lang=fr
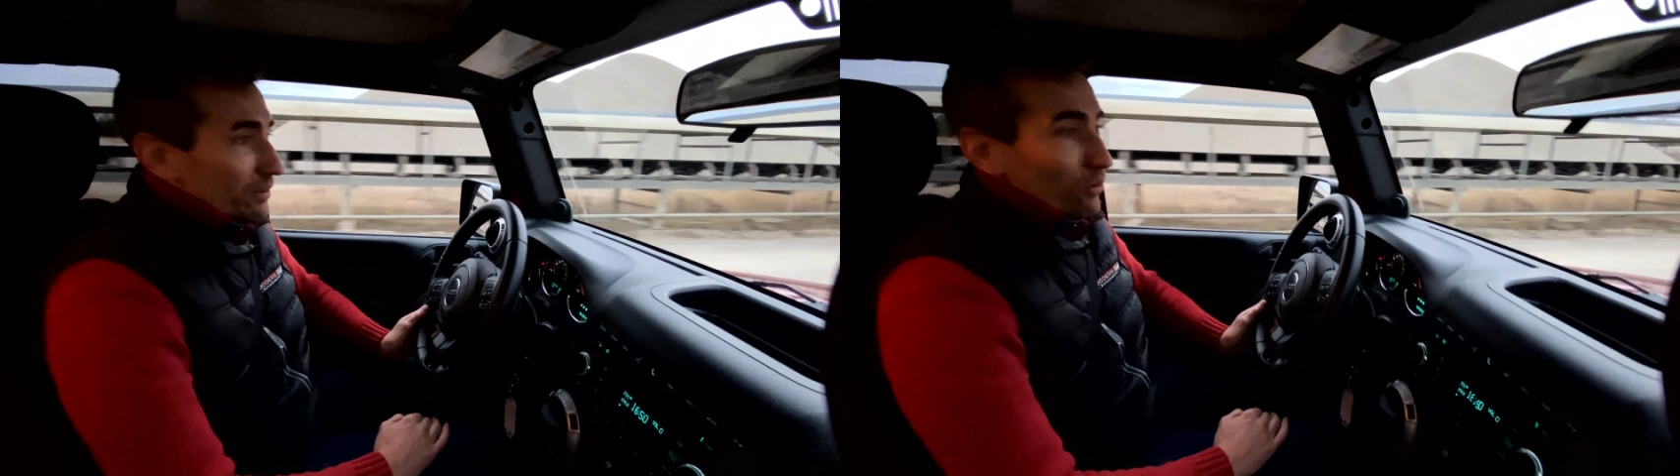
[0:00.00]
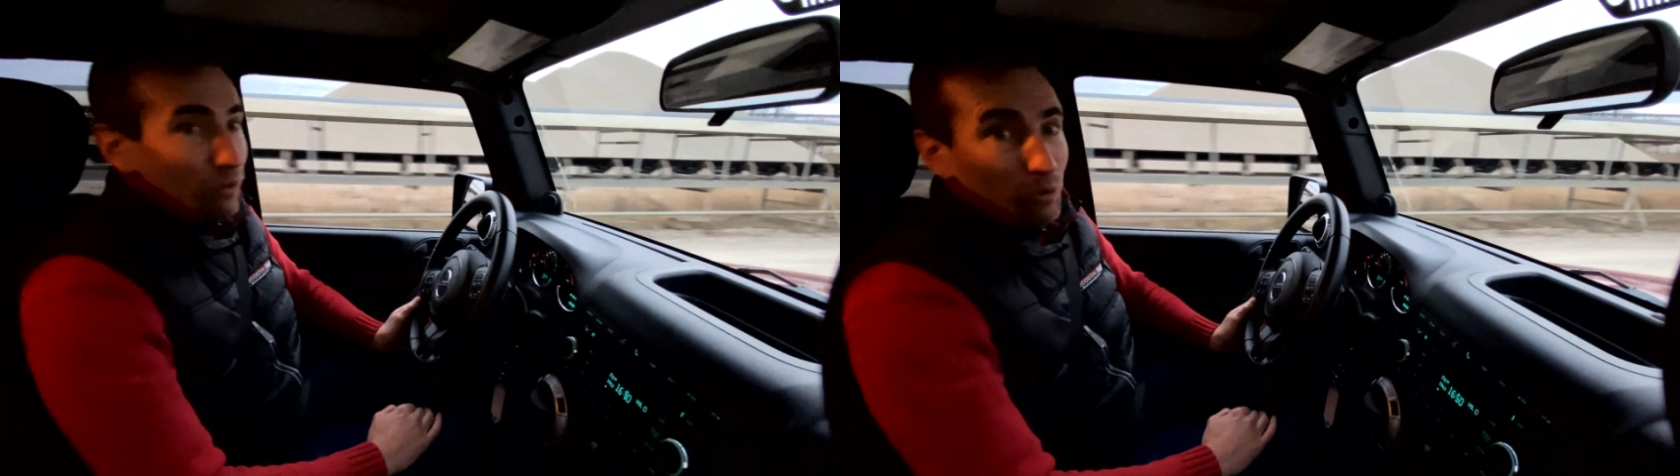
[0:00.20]

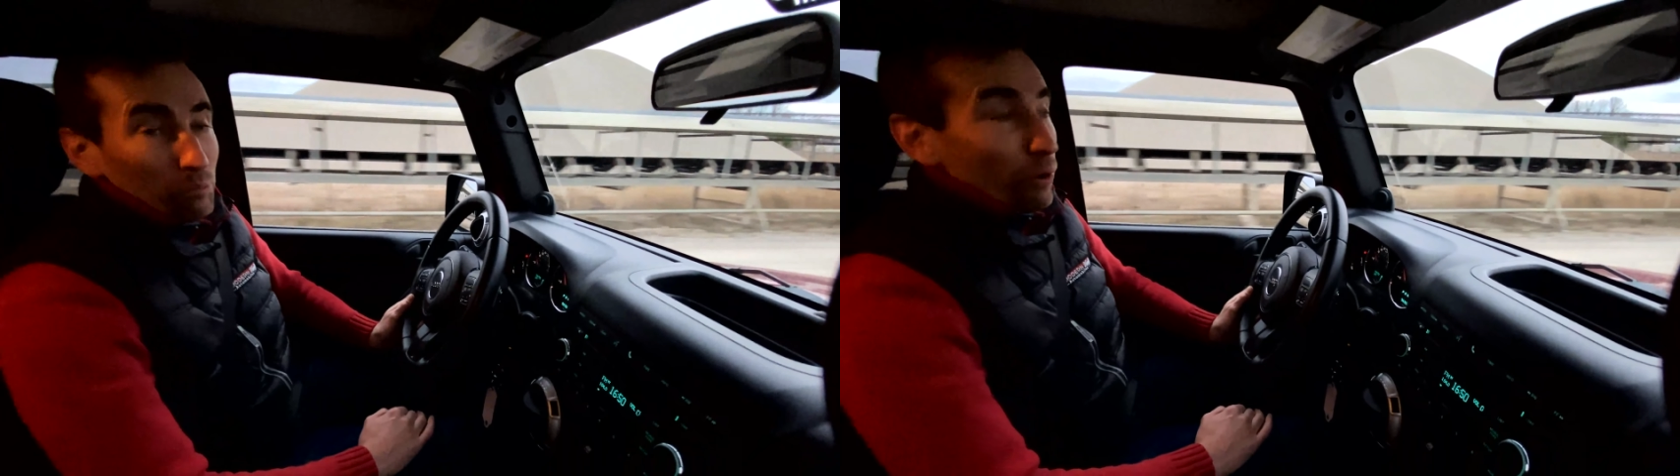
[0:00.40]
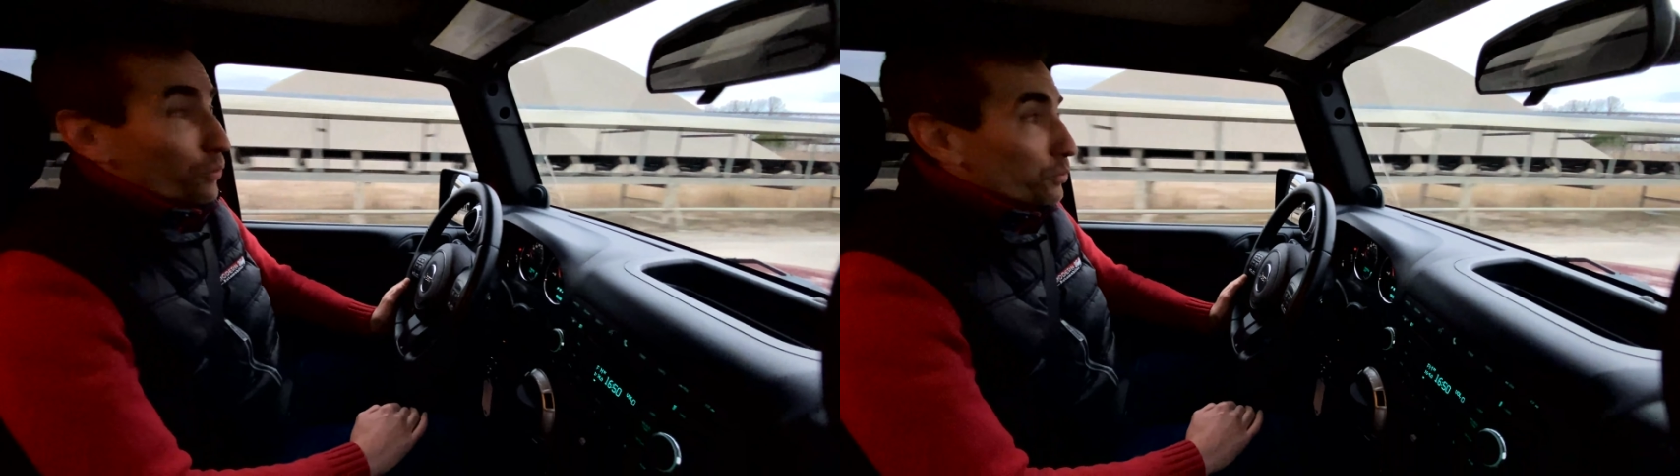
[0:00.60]
en
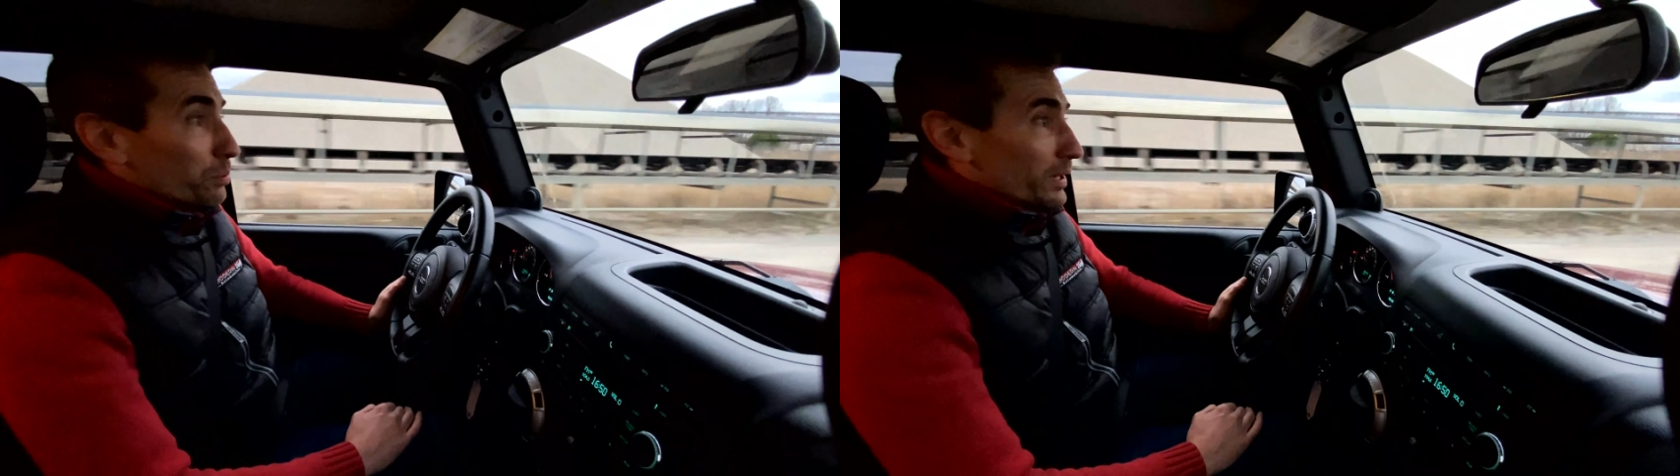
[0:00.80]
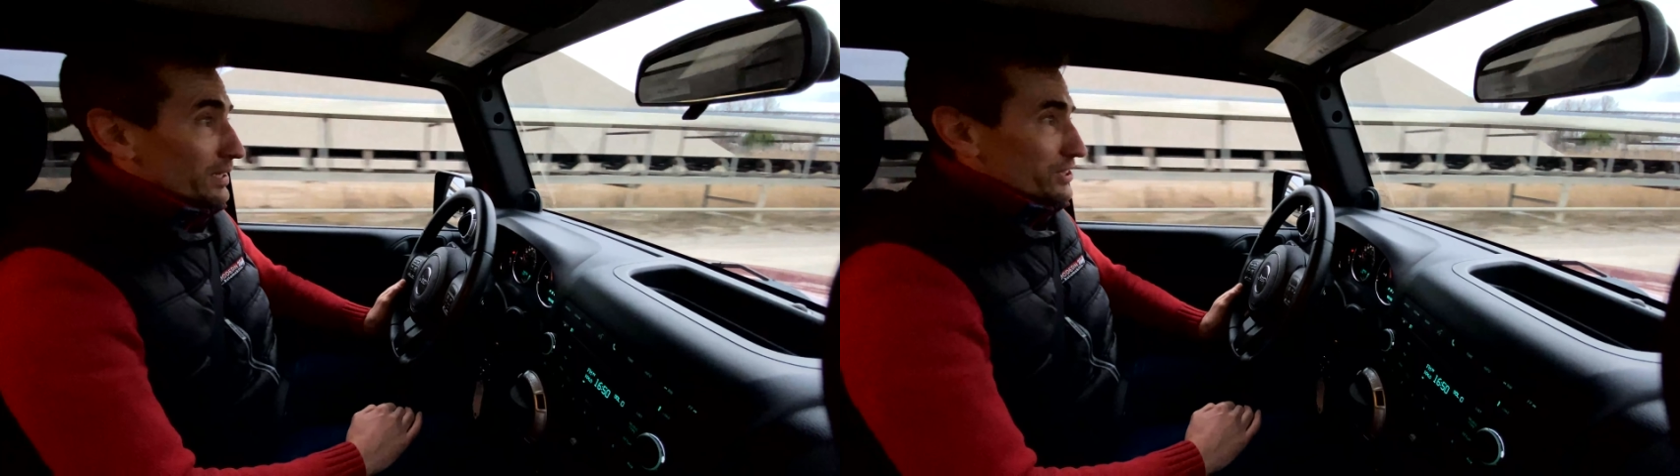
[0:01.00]
bord de
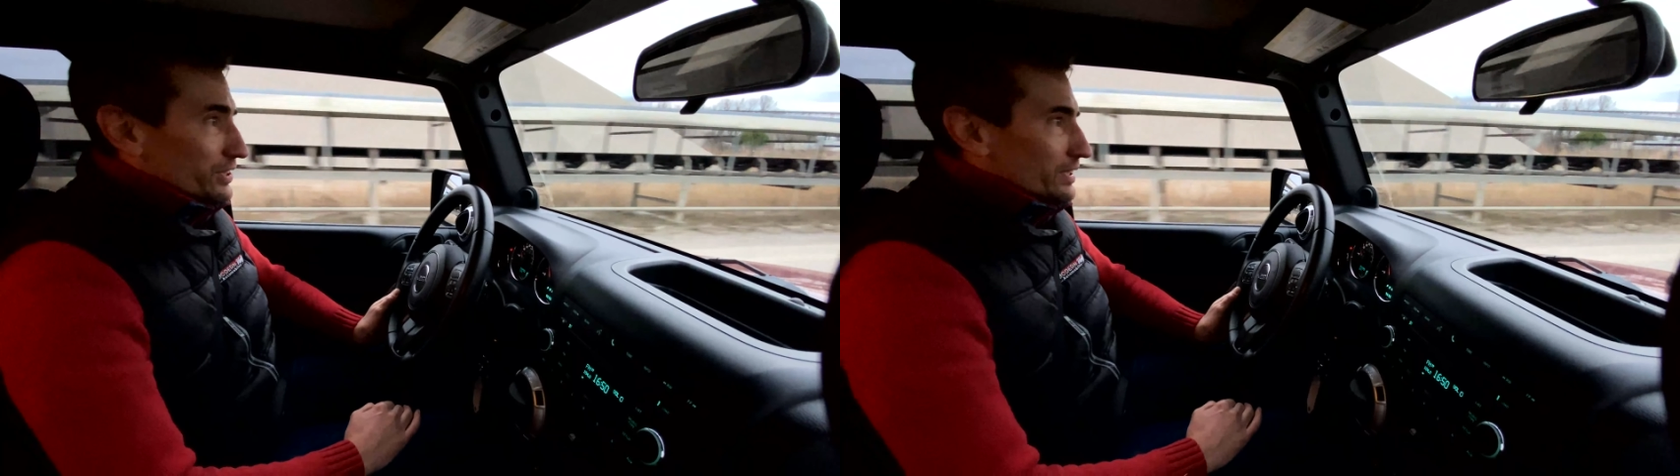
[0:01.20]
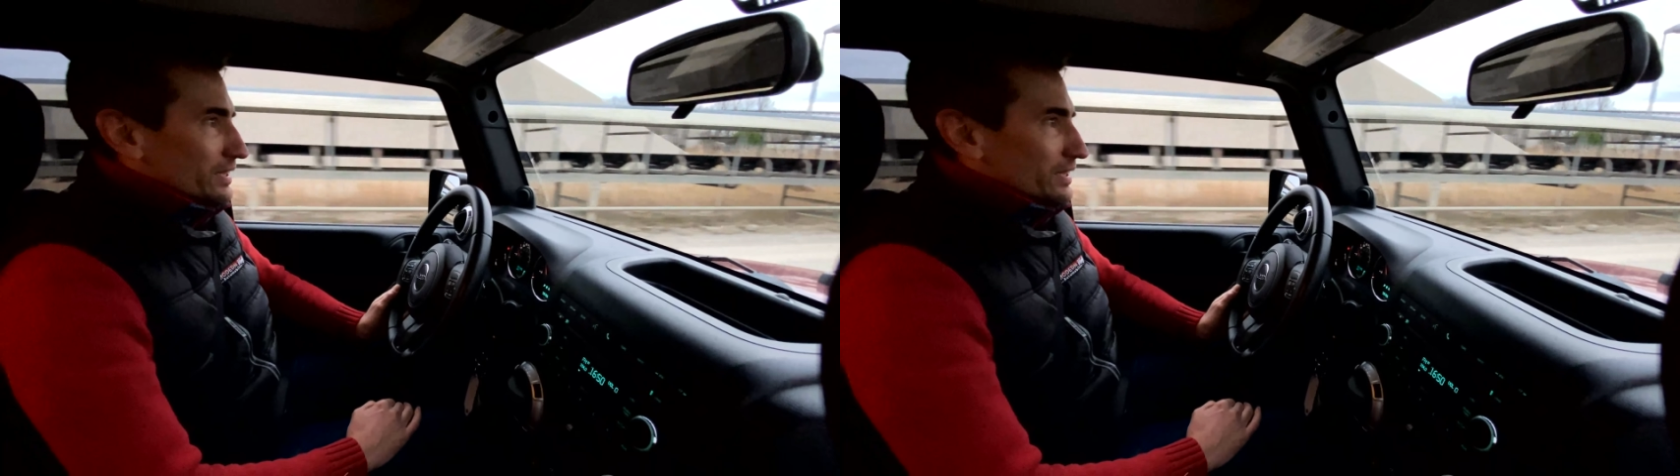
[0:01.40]
plage.